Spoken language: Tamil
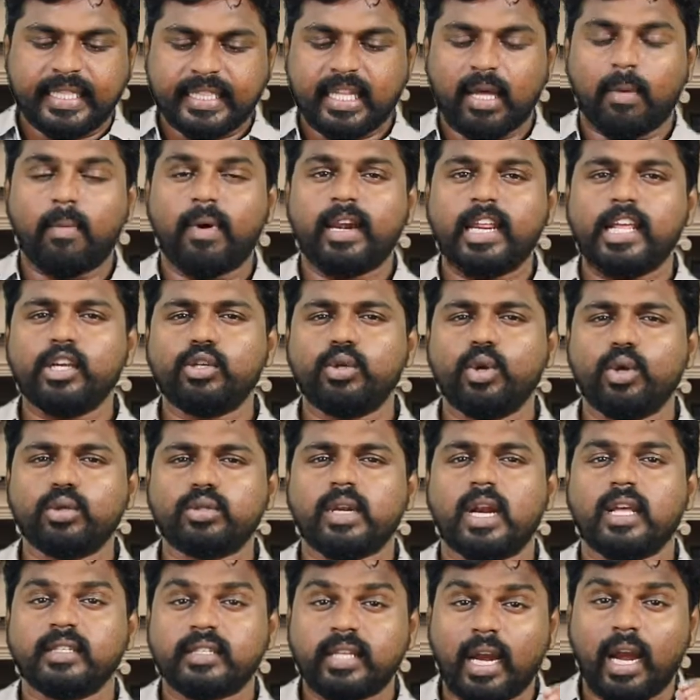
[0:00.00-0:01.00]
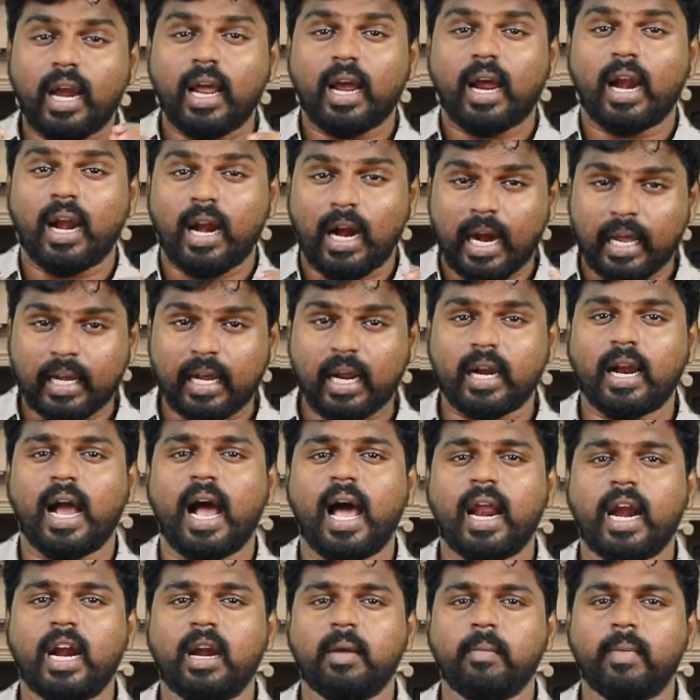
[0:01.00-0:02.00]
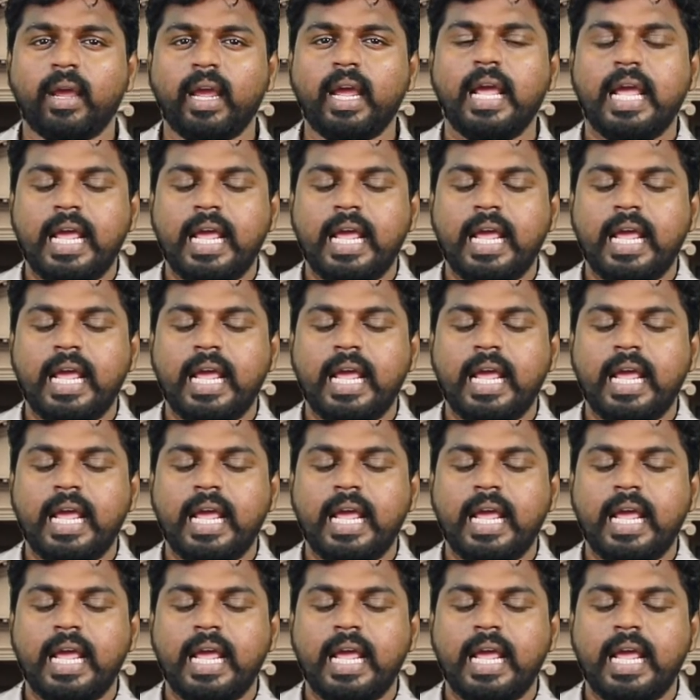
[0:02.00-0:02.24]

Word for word: இந்த மாதிரி இஷ்யூஸ்லாம் ஸ்ரீலங்காவில் முட்டாள்தனம் நடக்க காரணமே